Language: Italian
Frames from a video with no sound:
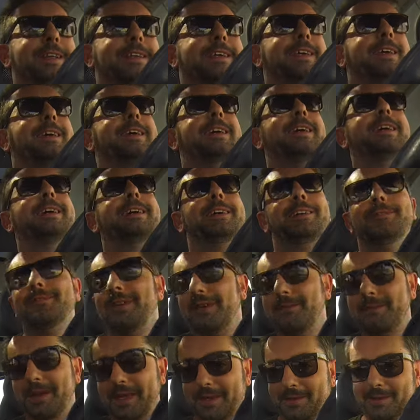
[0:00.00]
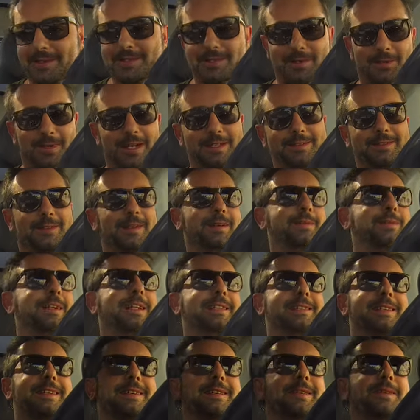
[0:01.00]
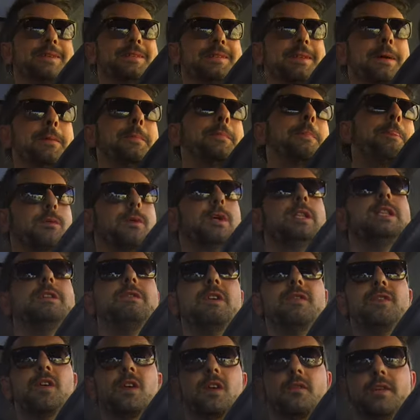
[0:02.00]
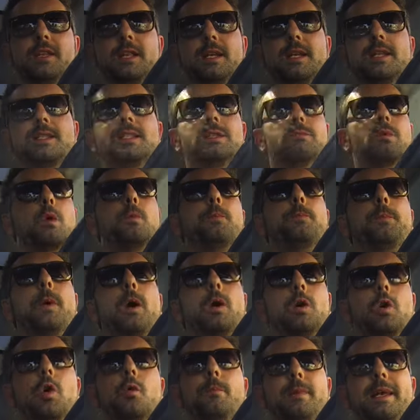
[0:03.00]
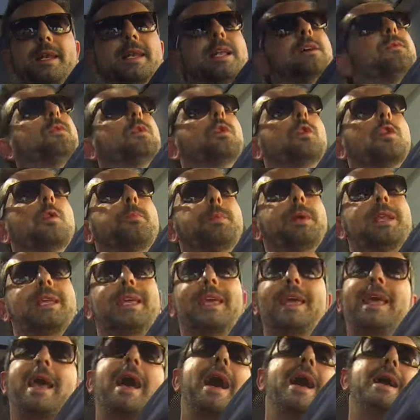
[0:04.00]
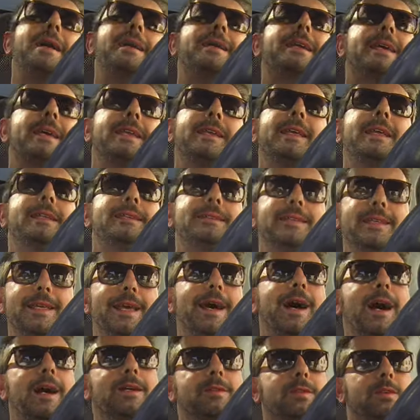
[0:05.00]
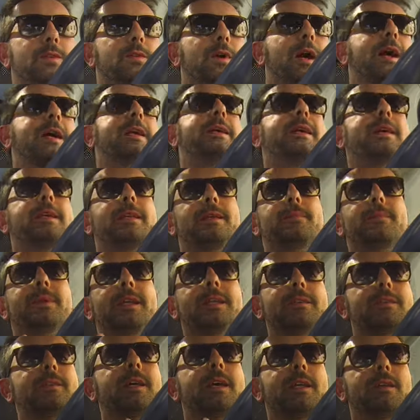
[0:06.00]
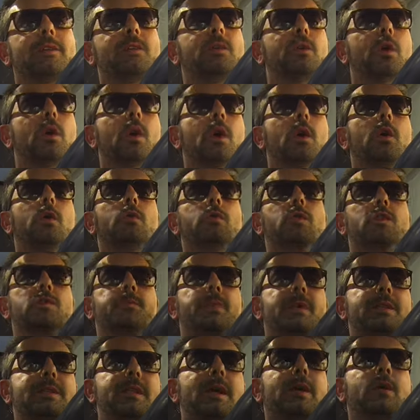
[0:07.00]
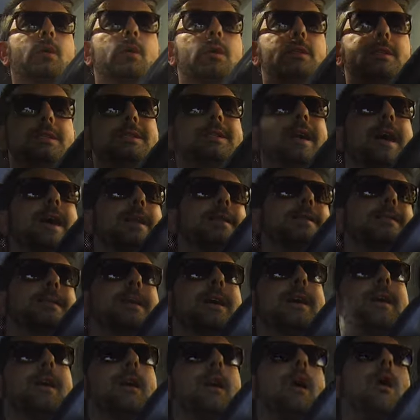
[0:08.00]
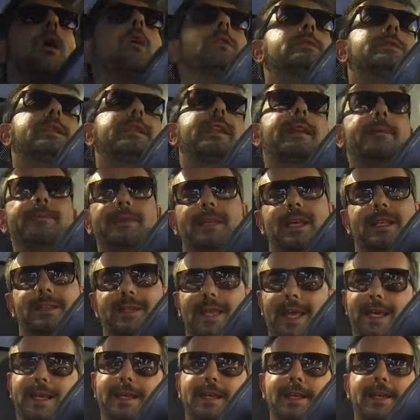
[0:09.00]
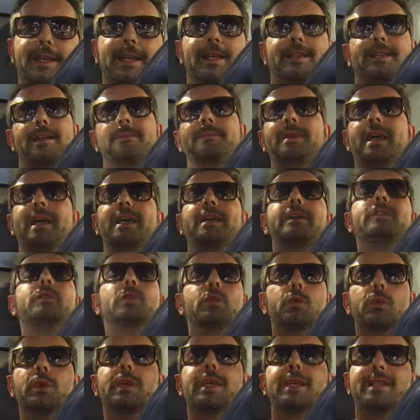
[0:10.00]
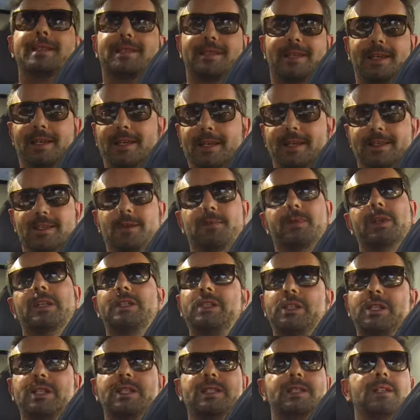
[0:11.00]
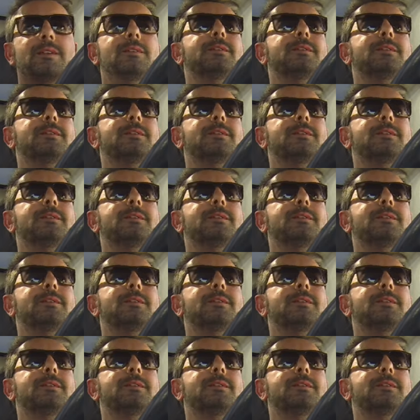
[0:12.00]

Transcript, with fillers: che vabbè questa è un'altra un cosa quindi vi farò vedere insomma un po' come lavoro perché anche nel teatro anche riprendendo uno spettacolo di danza ho delle mie tecniche dei miei trucchi e segreti precisi